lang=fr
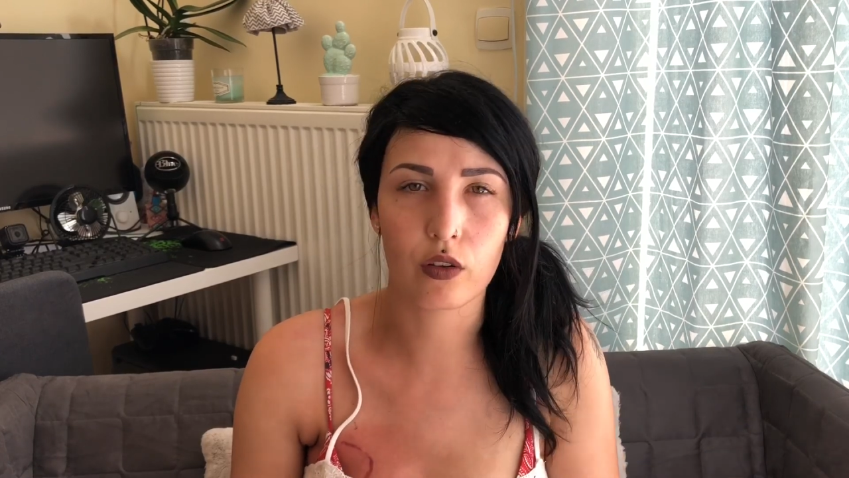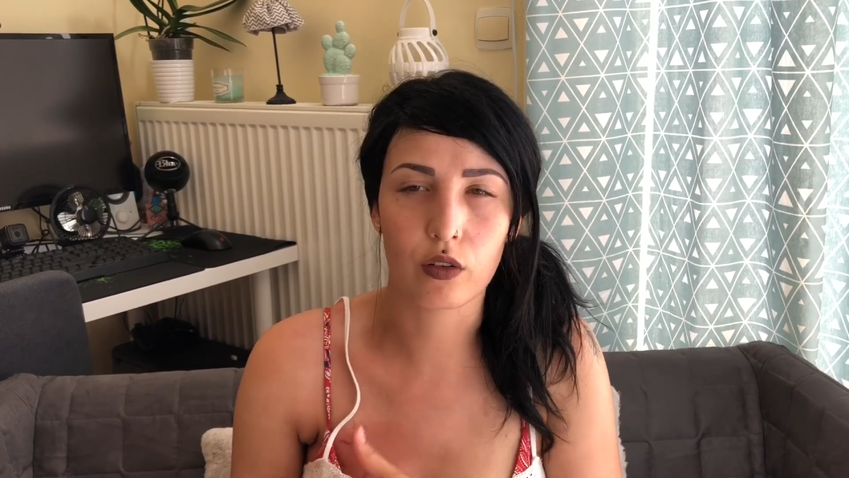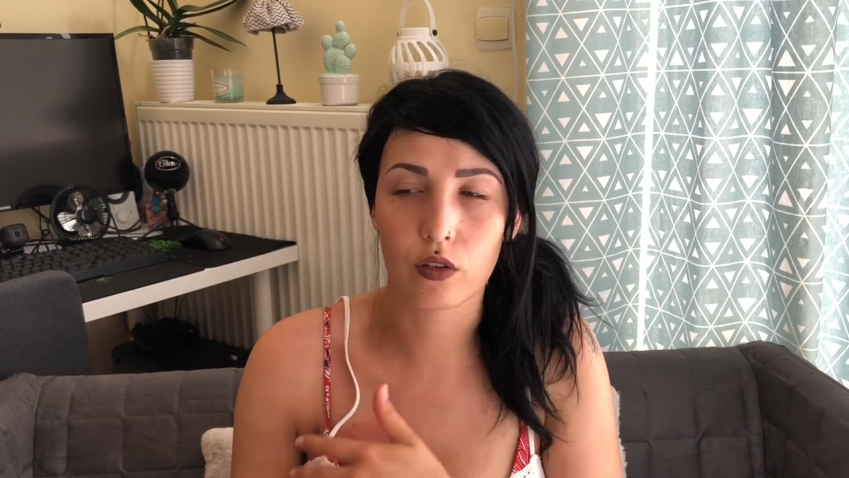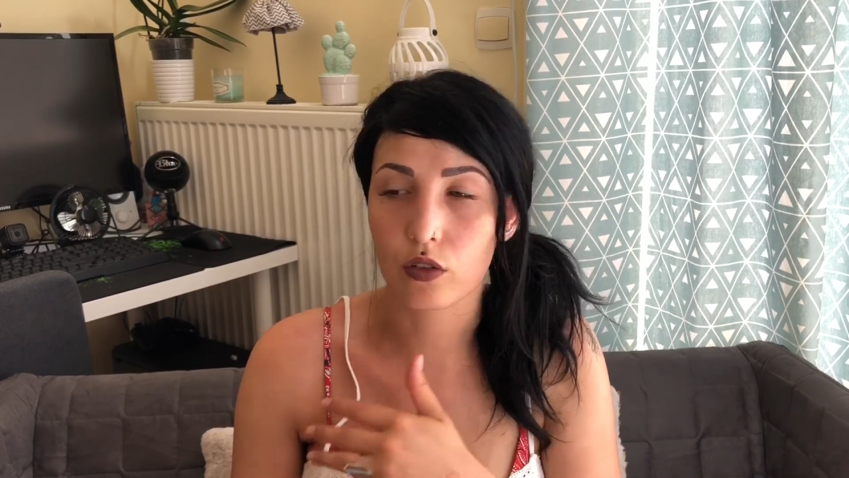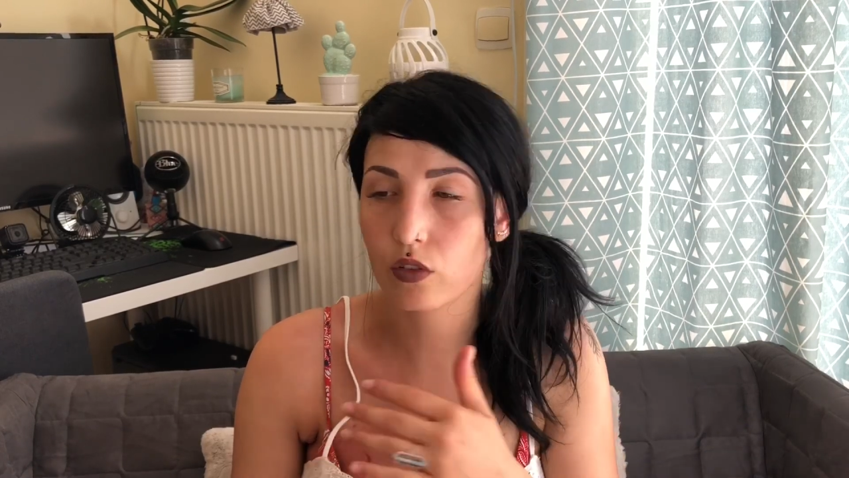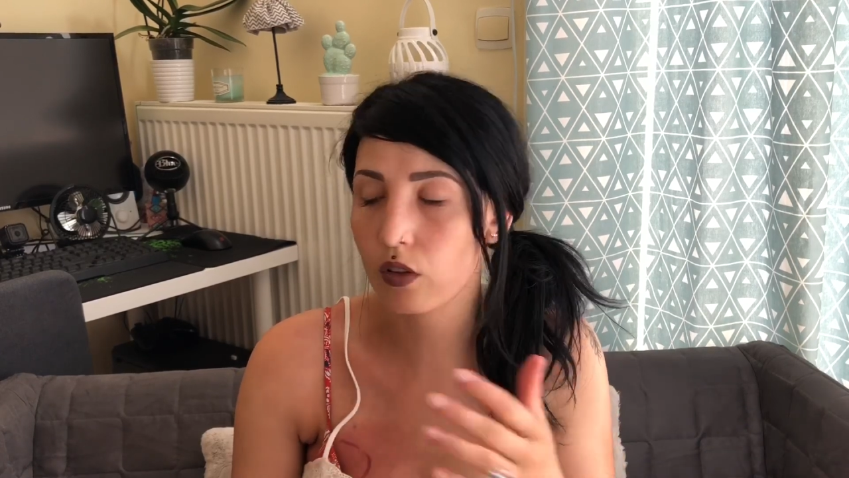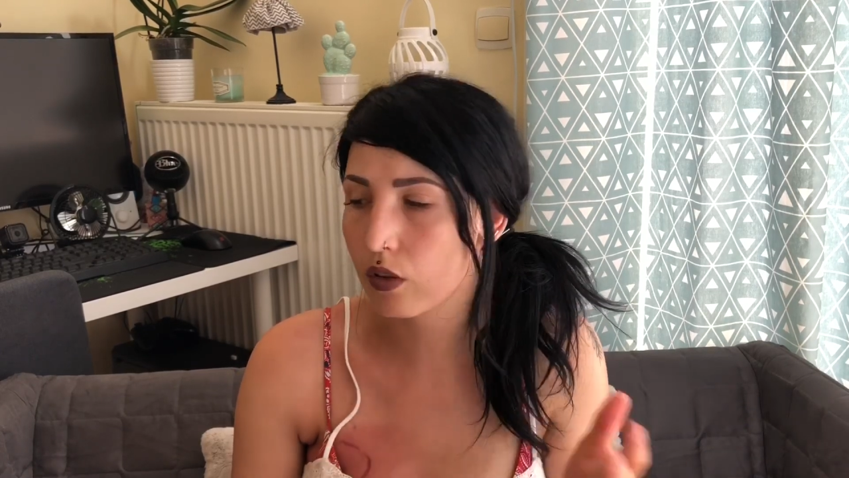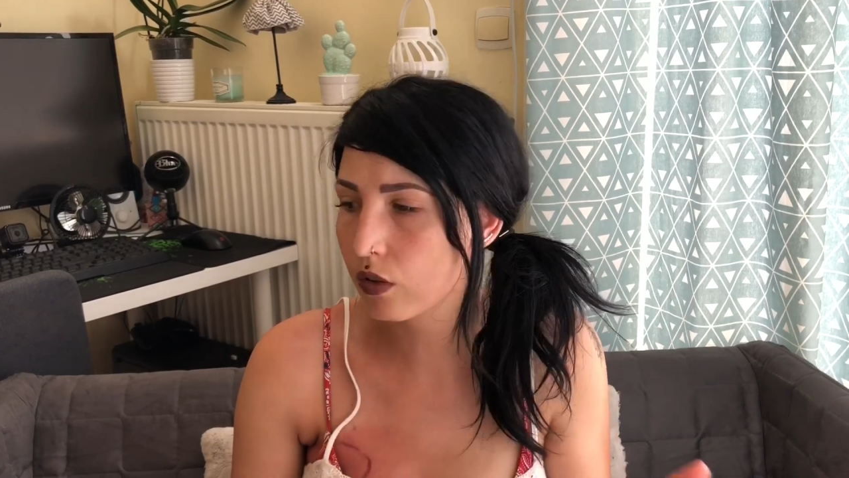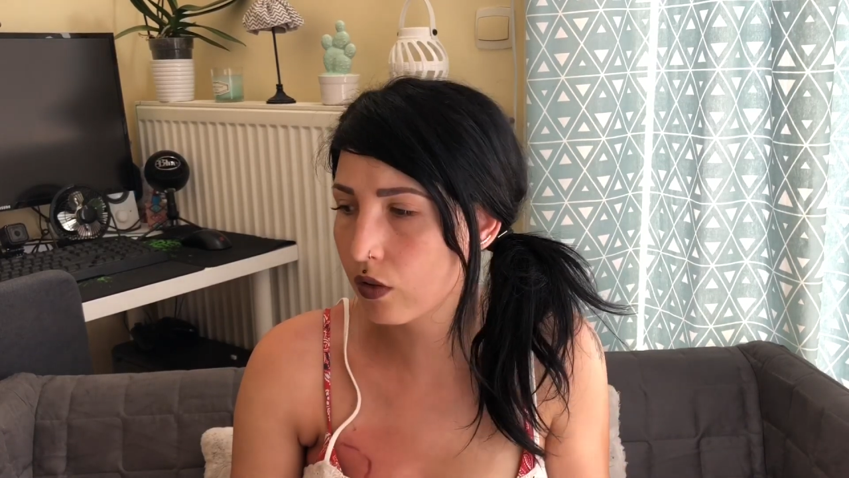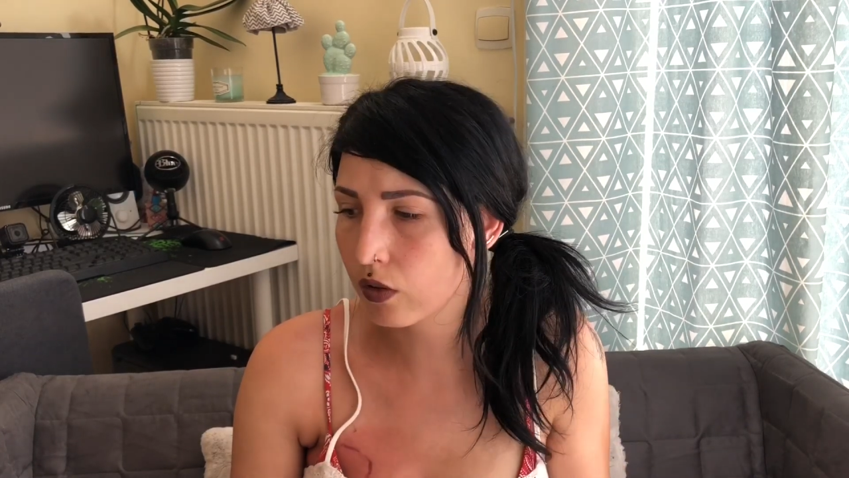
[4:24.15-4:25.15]
euh,
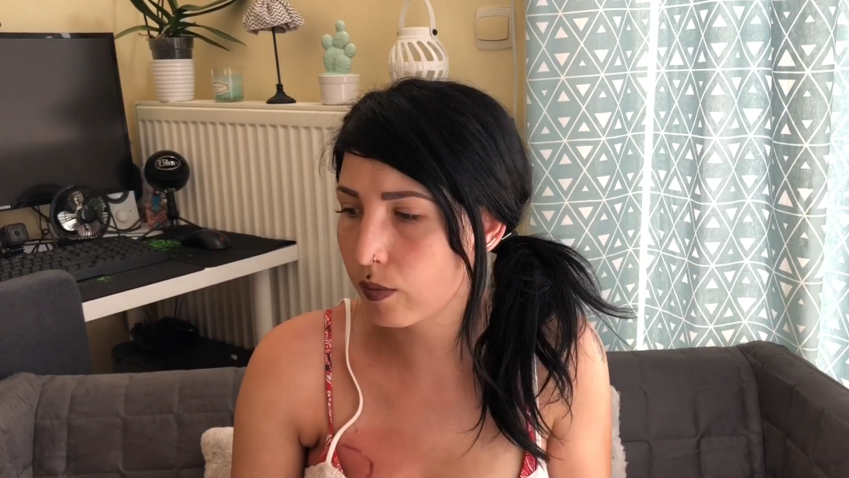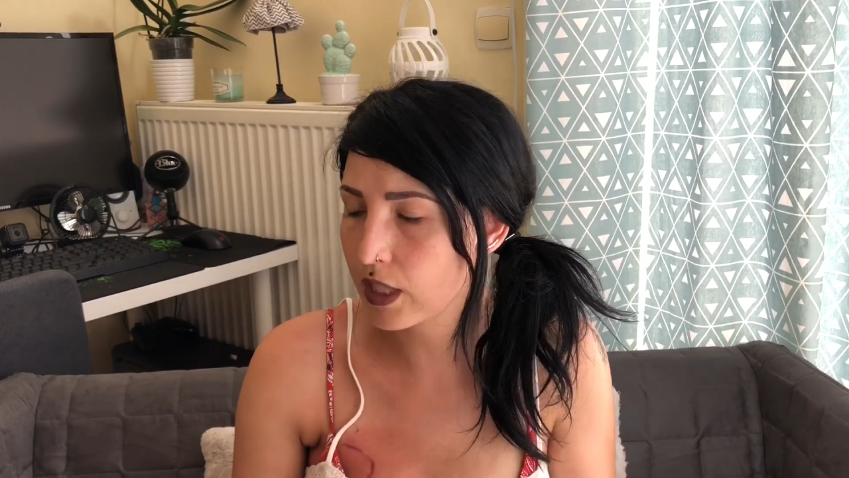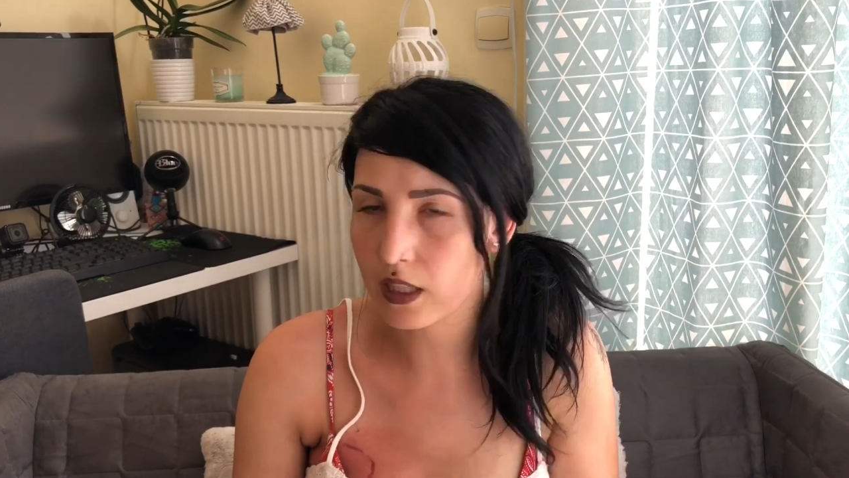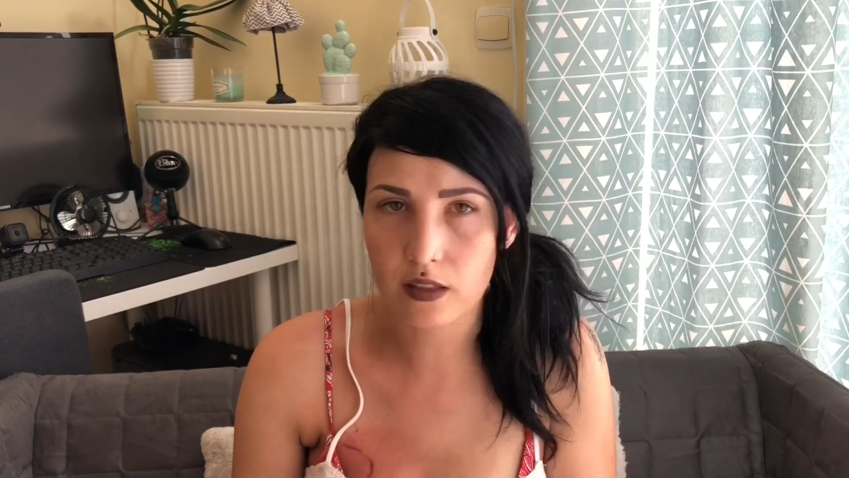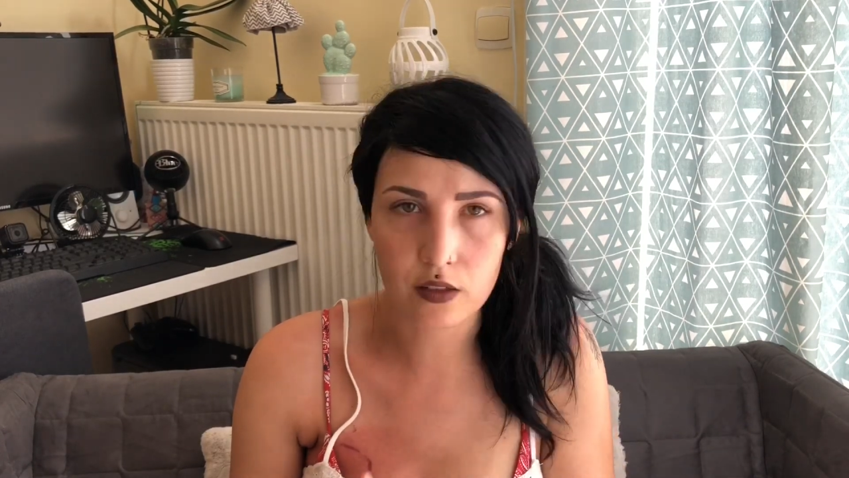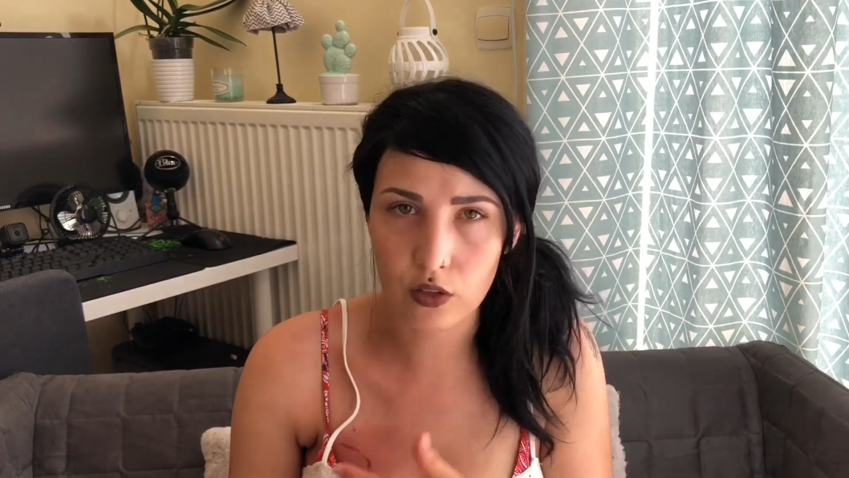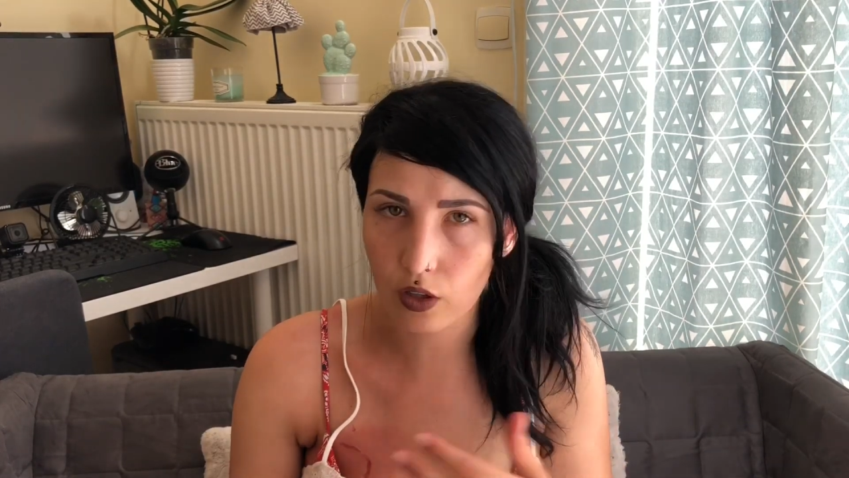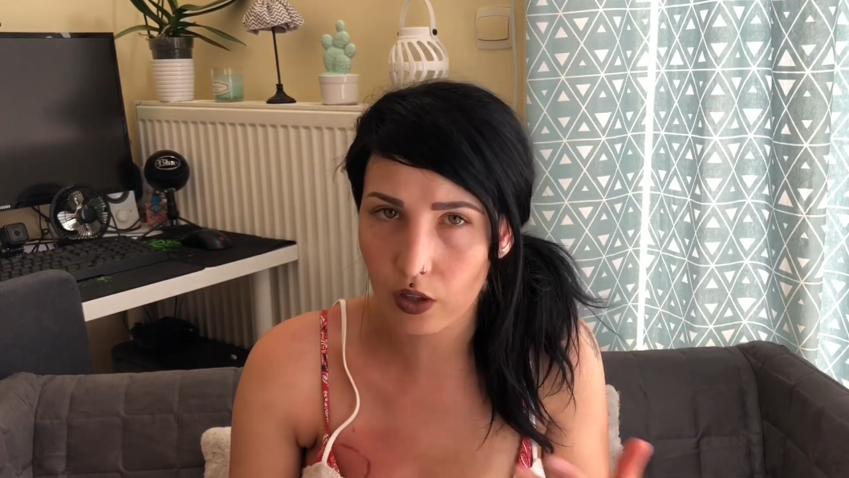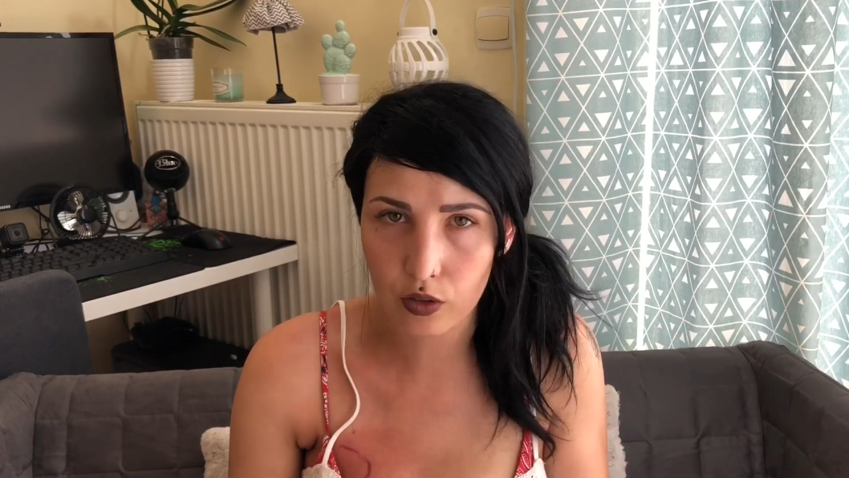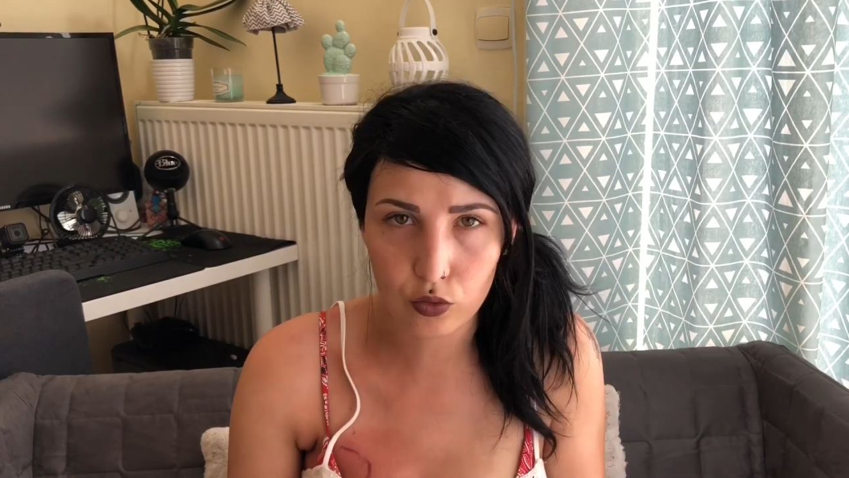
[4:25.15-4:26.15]
sans magnétisme
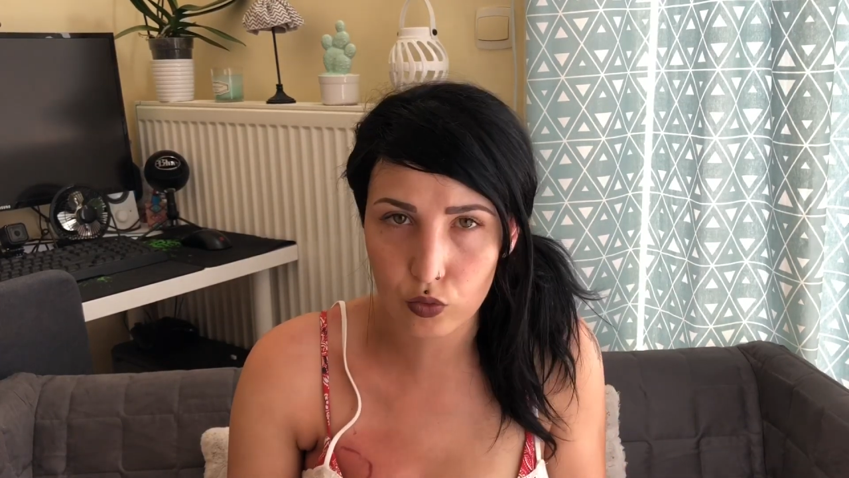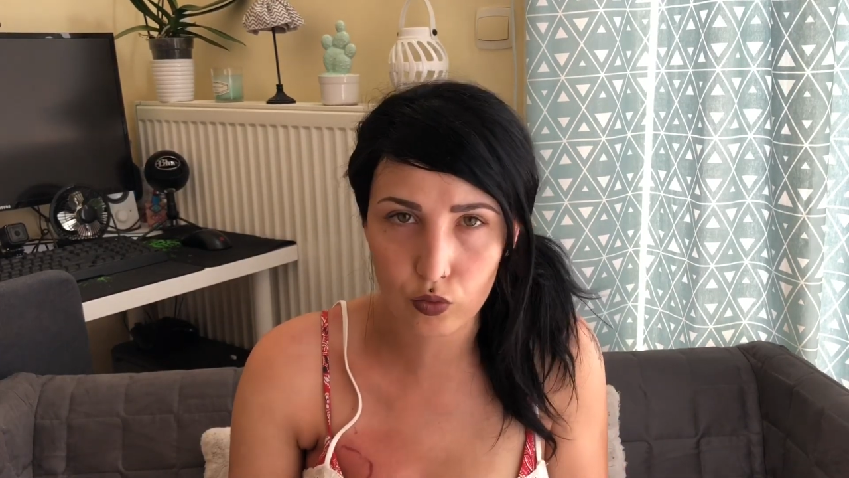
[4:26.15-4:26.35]
heures,